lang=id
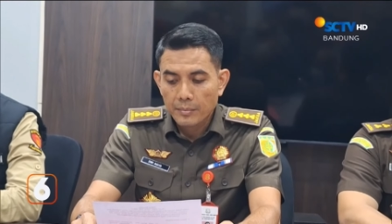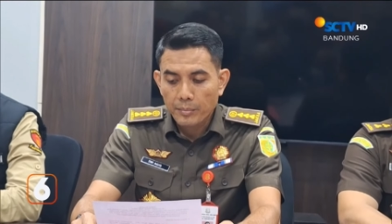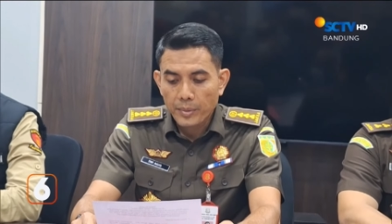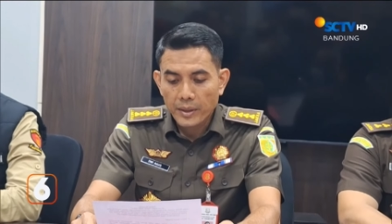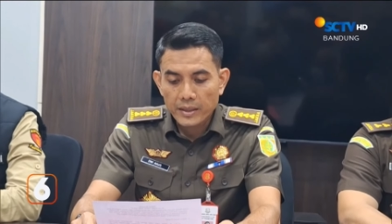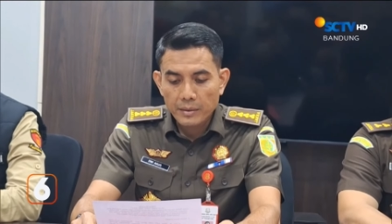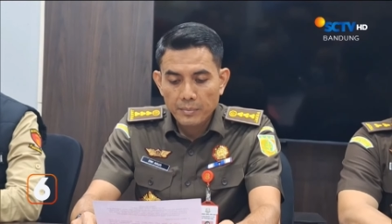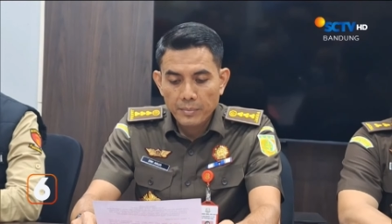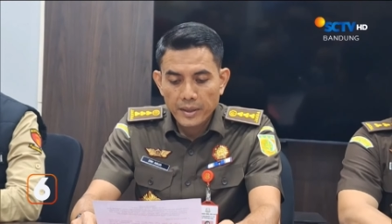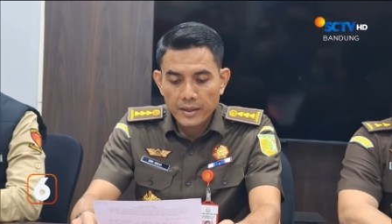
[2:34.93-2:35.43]

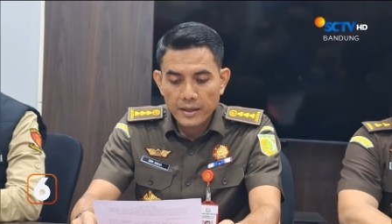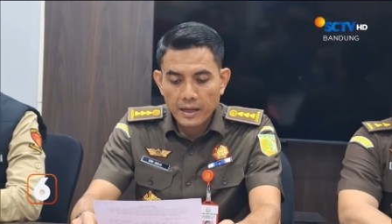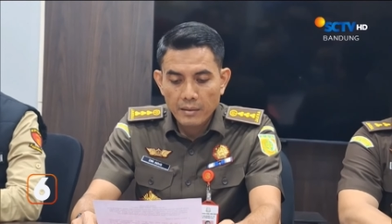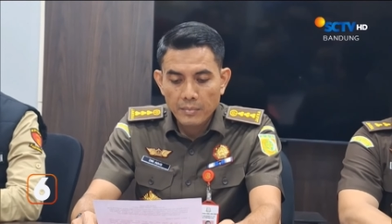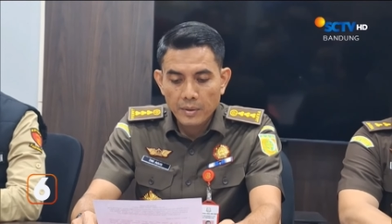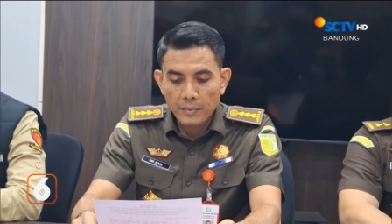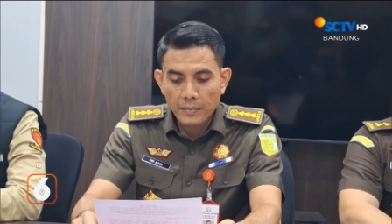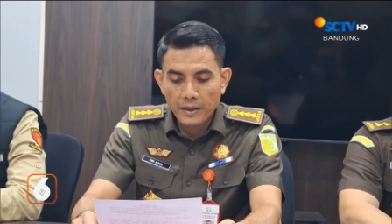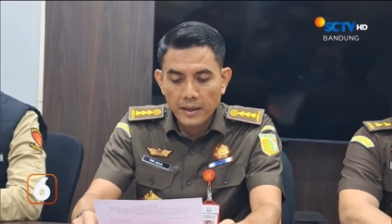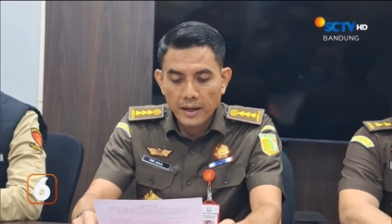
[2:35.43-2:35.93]
PT PGA
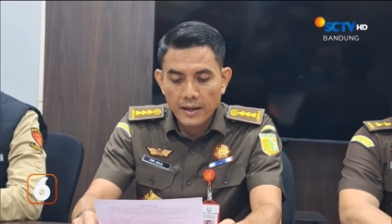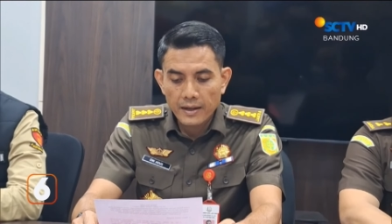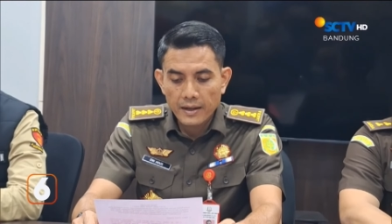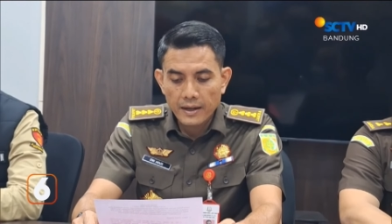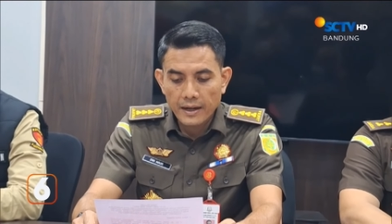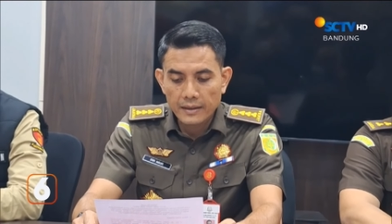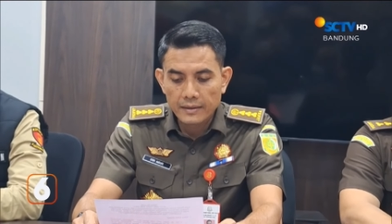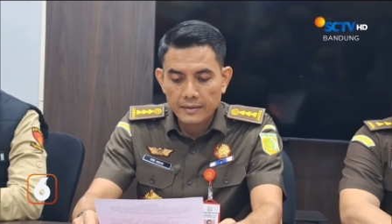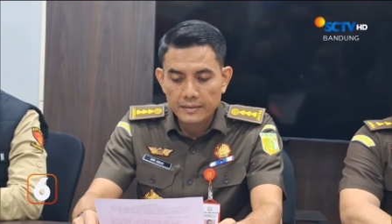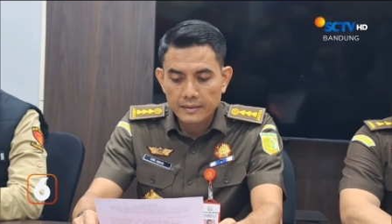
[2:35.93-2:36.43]

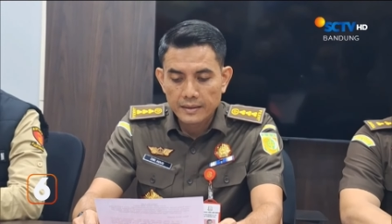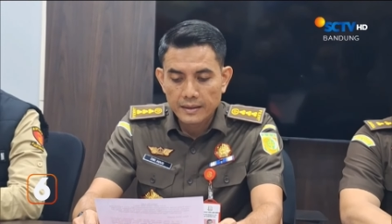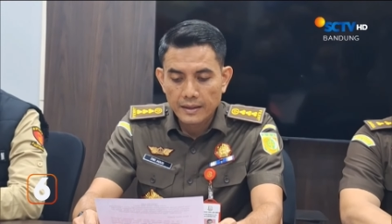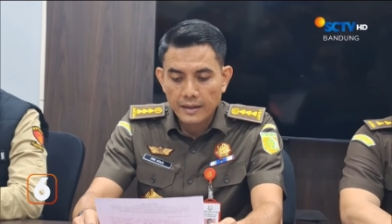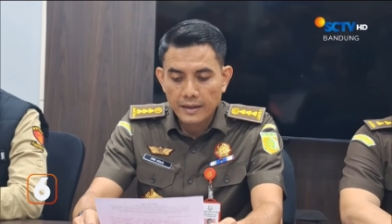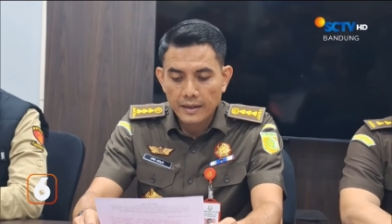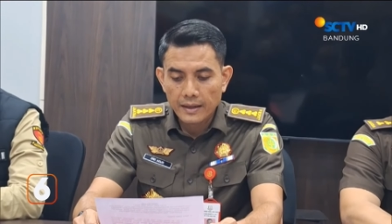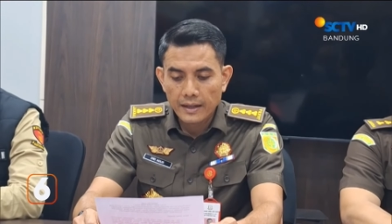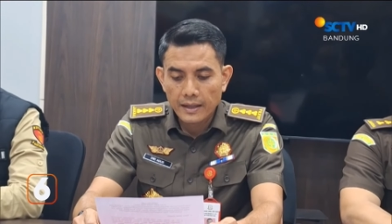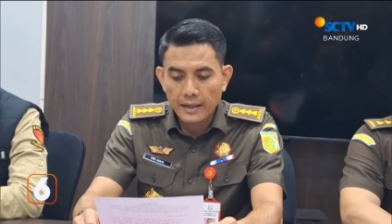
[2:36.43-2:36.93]
memenangkan
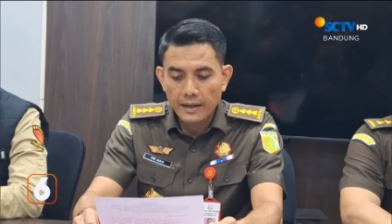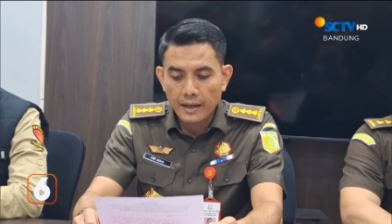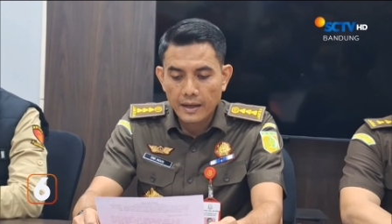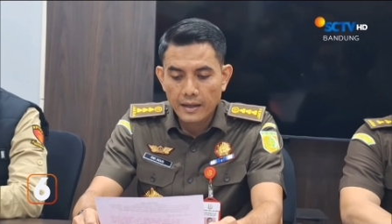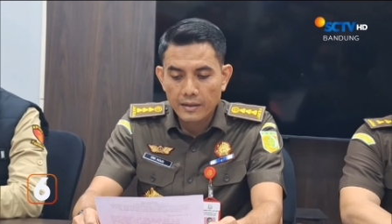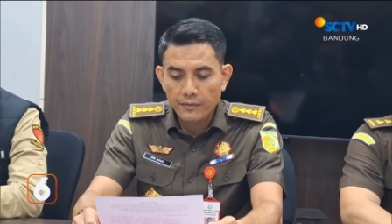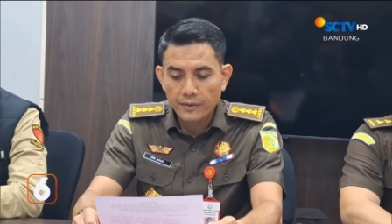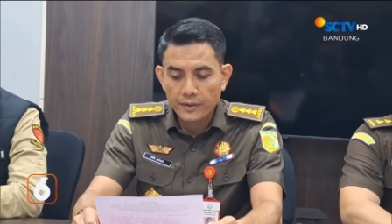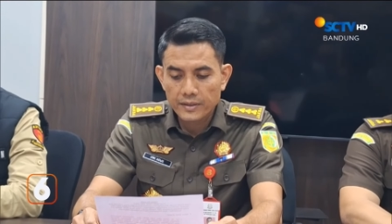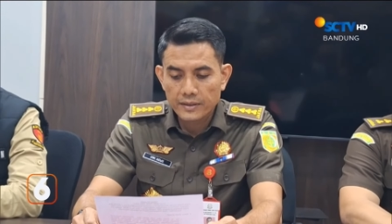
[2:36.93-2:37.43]

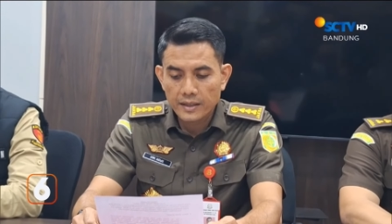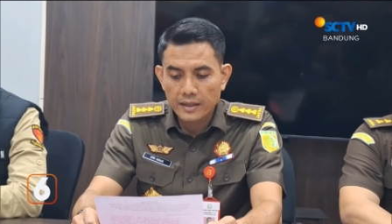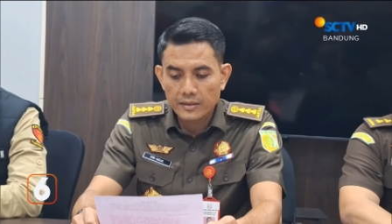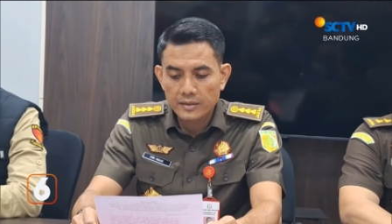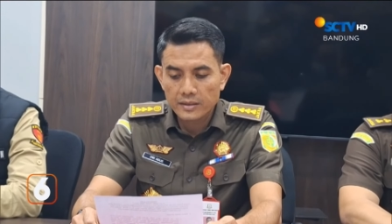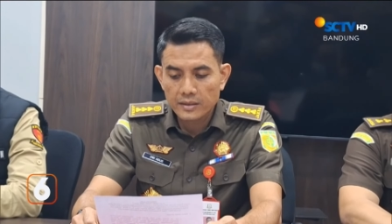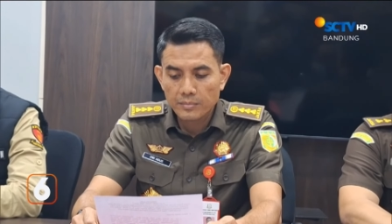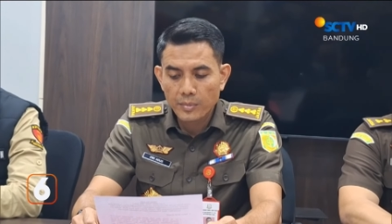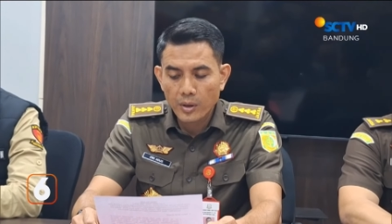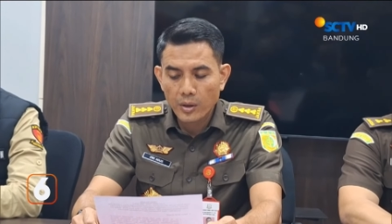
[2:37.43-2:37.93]
lelang
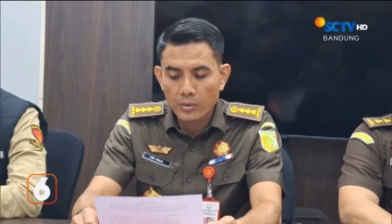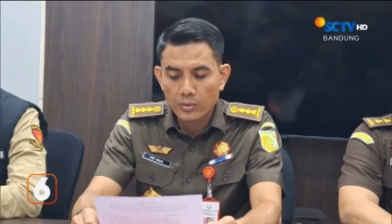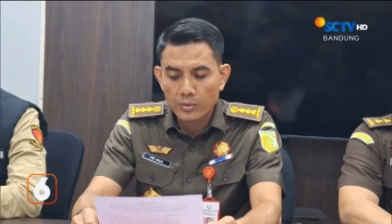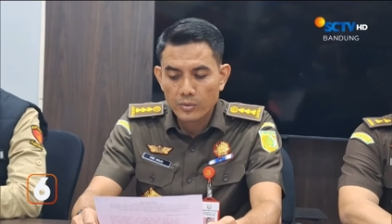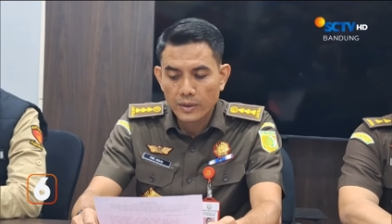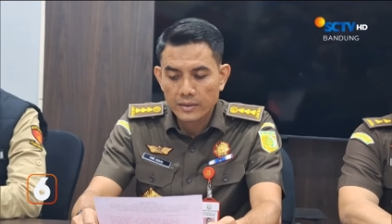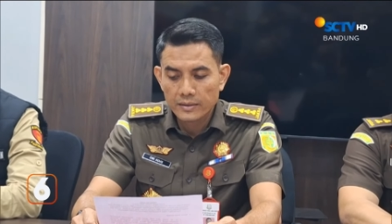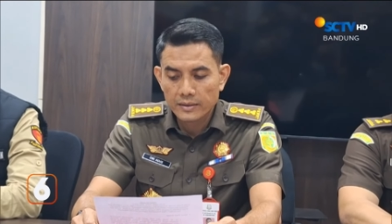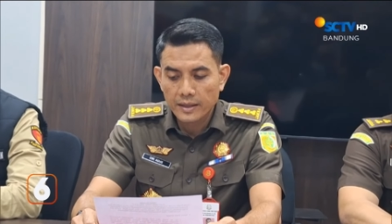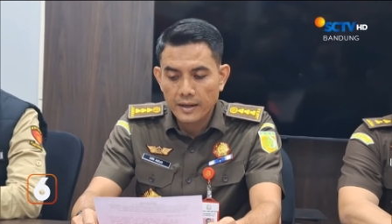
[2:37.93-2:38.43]
investasi Bangun
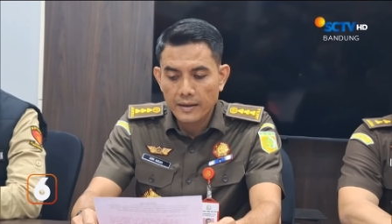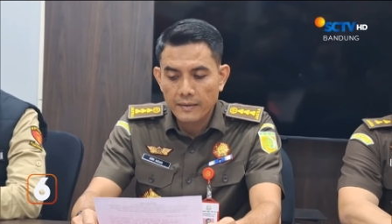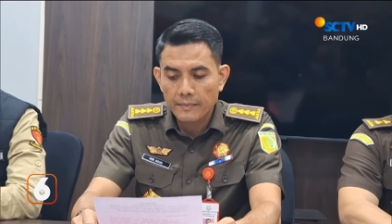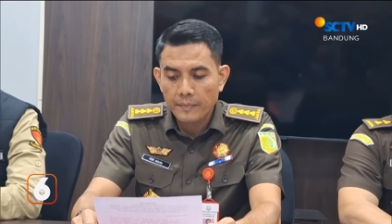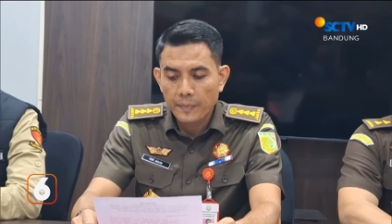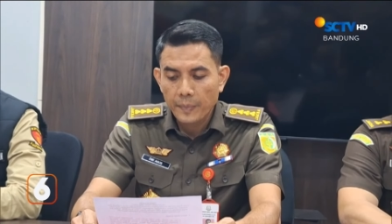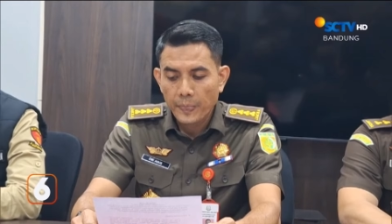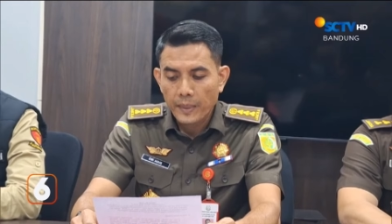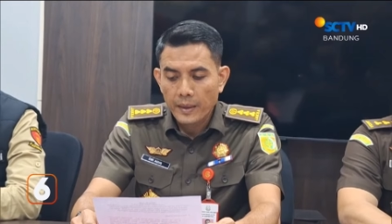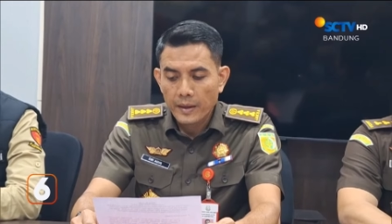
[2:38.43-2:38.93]
Bunasra